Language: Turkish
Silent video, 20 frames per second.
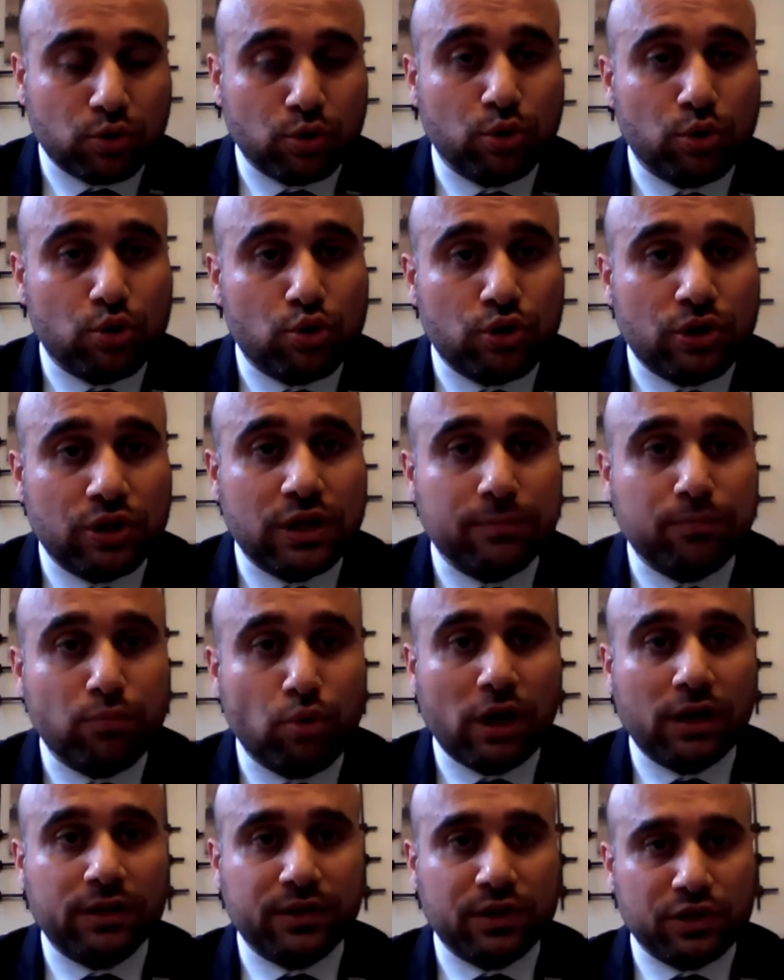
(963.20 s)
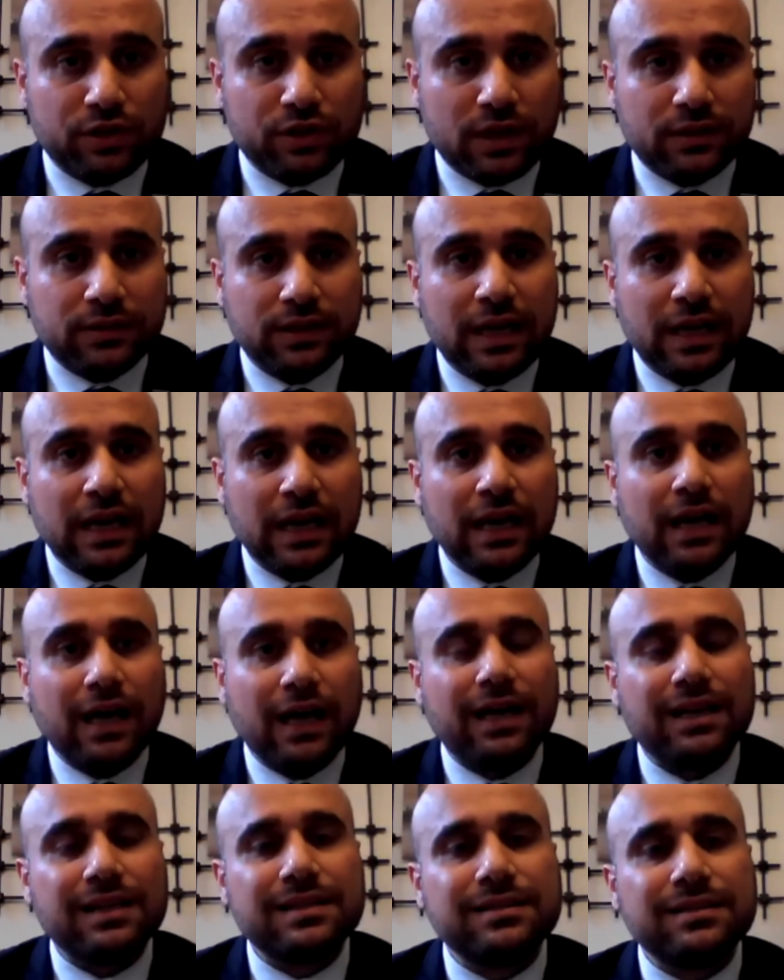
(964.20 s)
kurulu güçteki bu artışlar
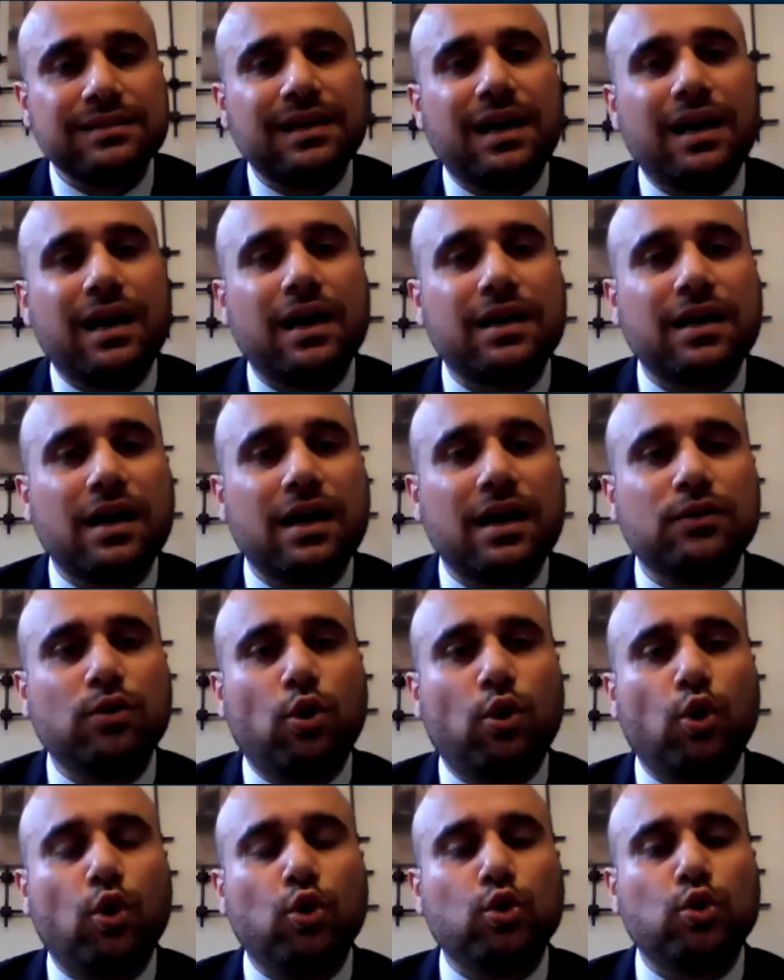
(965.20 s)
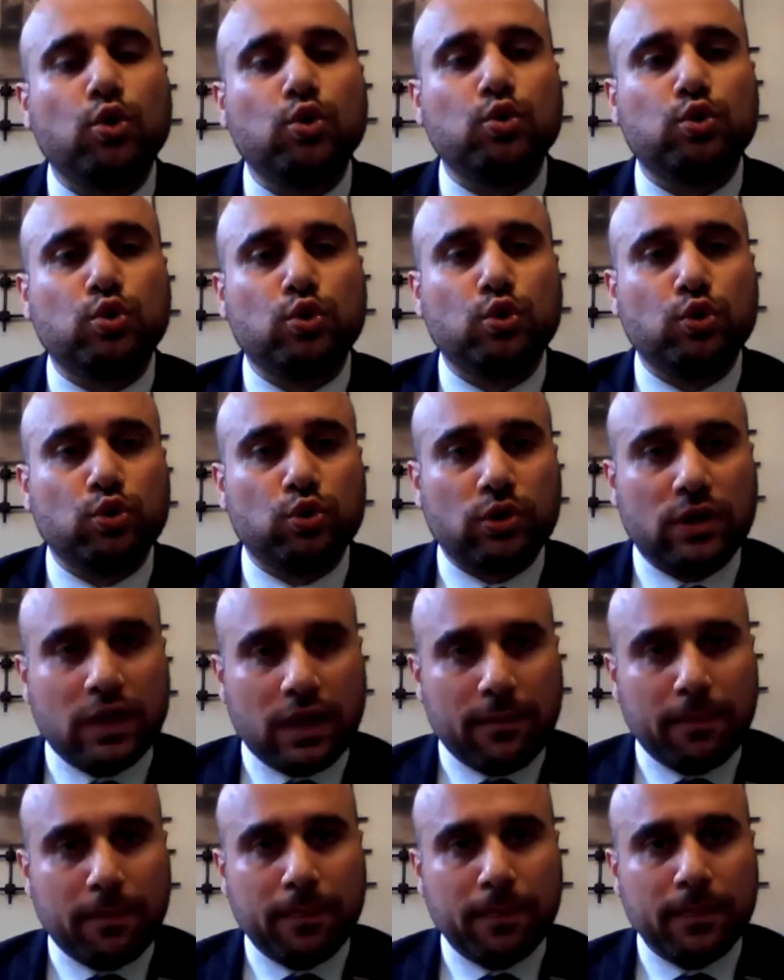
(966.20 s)
aslında kararlı
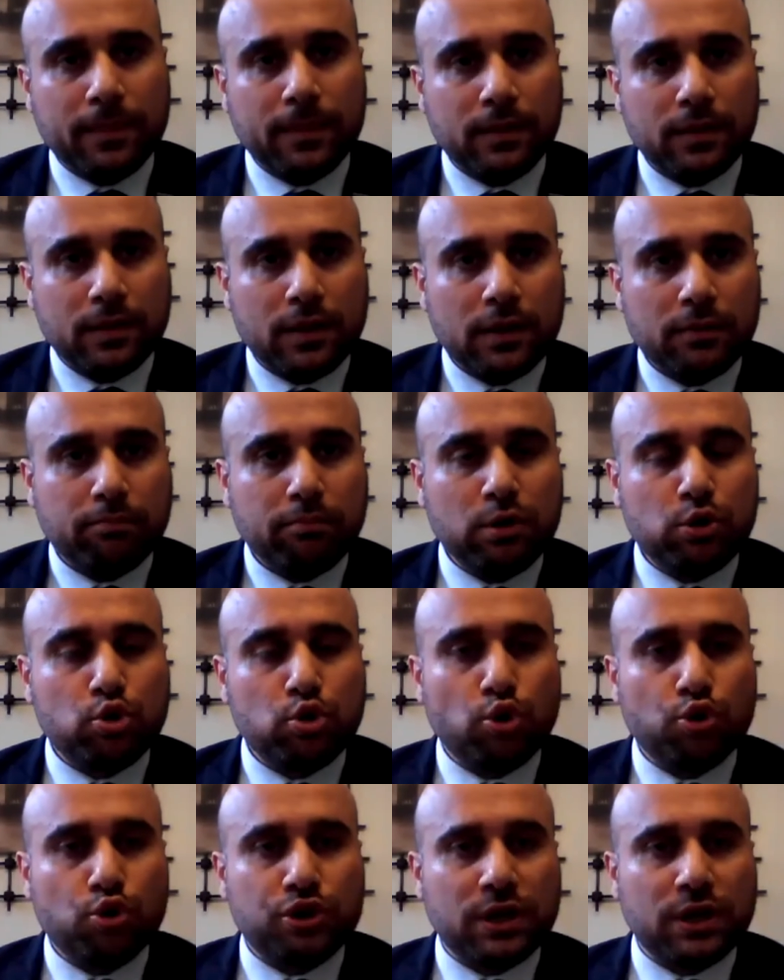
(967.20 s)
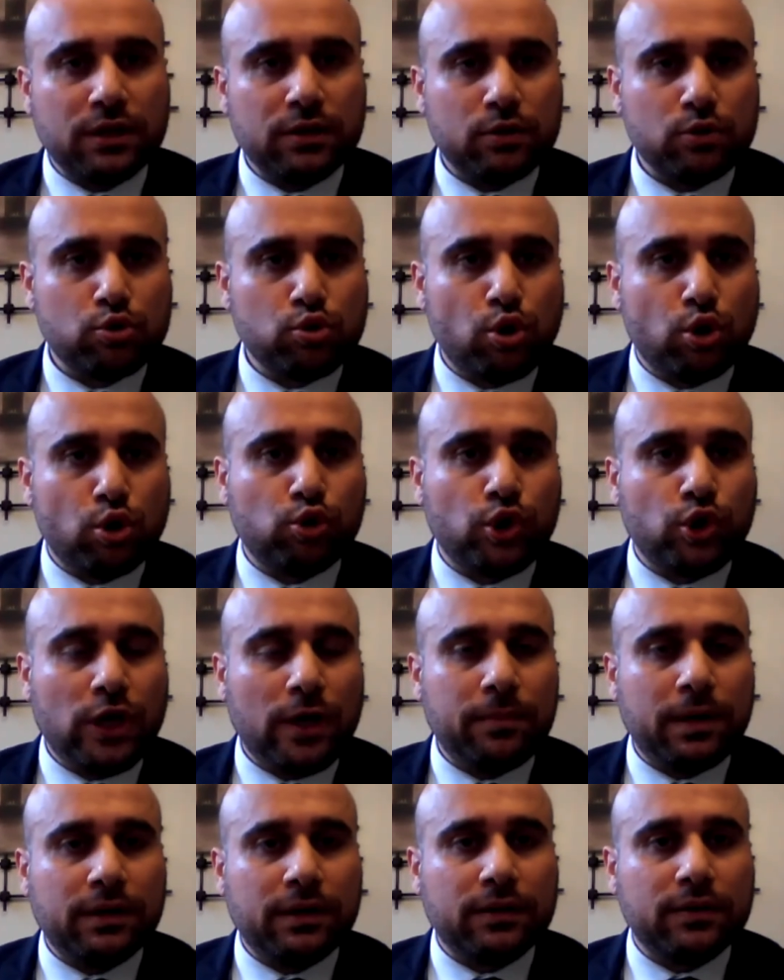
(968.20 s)
olunduğunda birçok şeyin zor
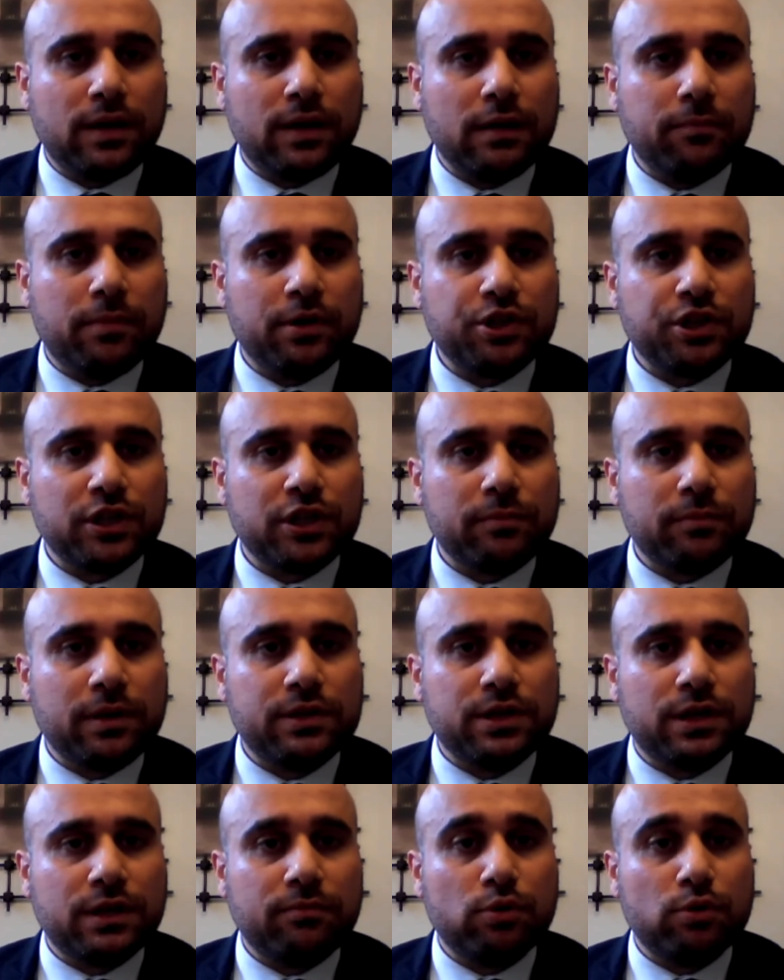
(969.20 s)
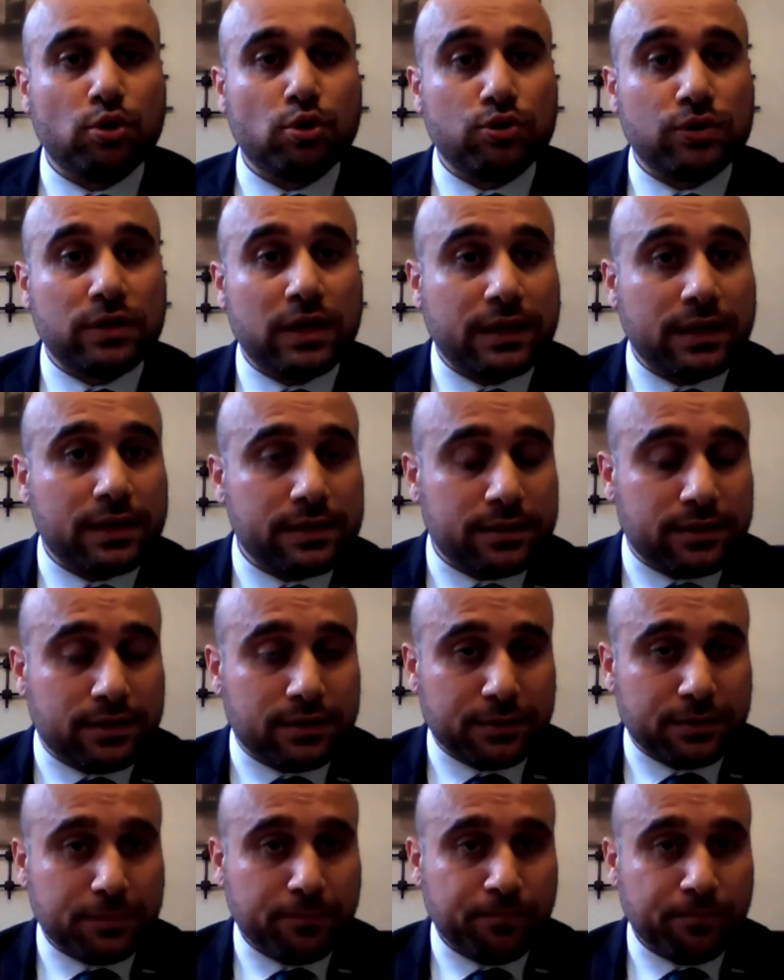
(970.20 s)
dönemlerde dahi başarabileceğinin bir
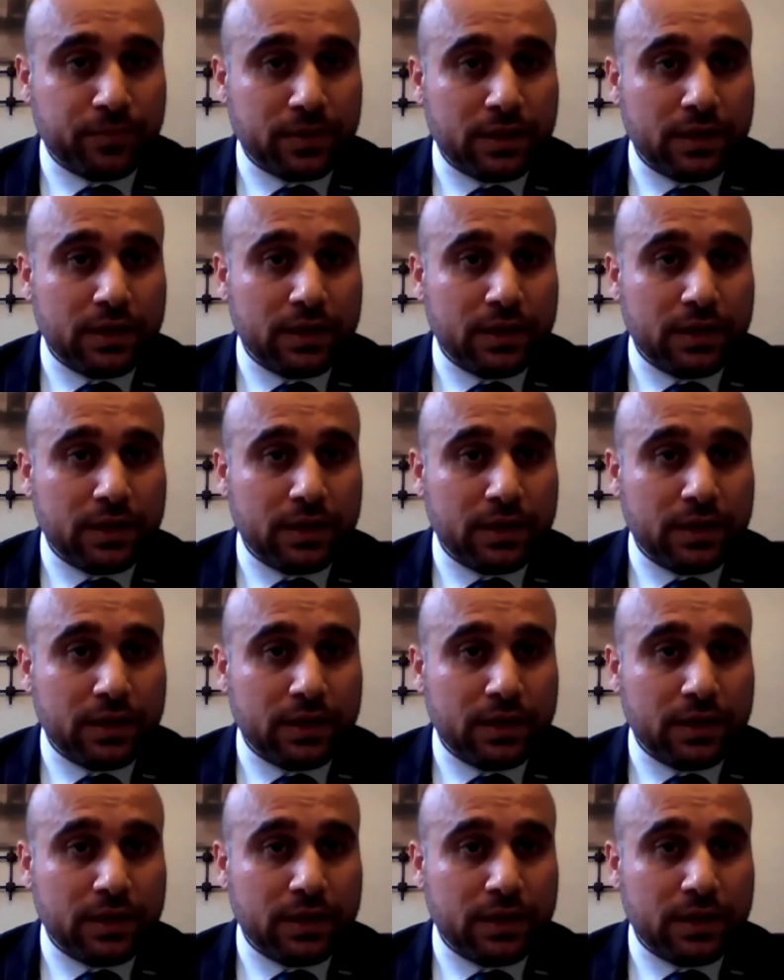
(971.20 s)
göstergesidir.